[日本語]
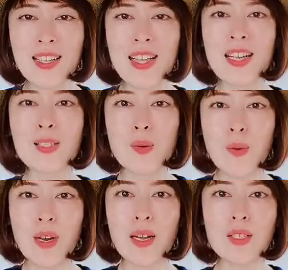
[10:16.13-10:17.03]
で、そ
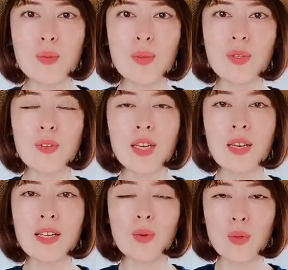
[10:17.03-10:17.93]
こから自分の
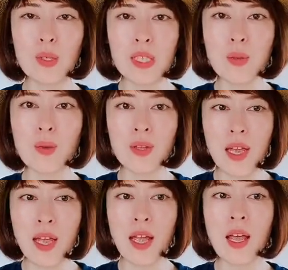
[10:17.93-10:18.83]
中に落とし込ん
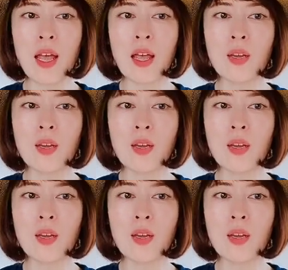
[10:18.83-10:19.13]
で、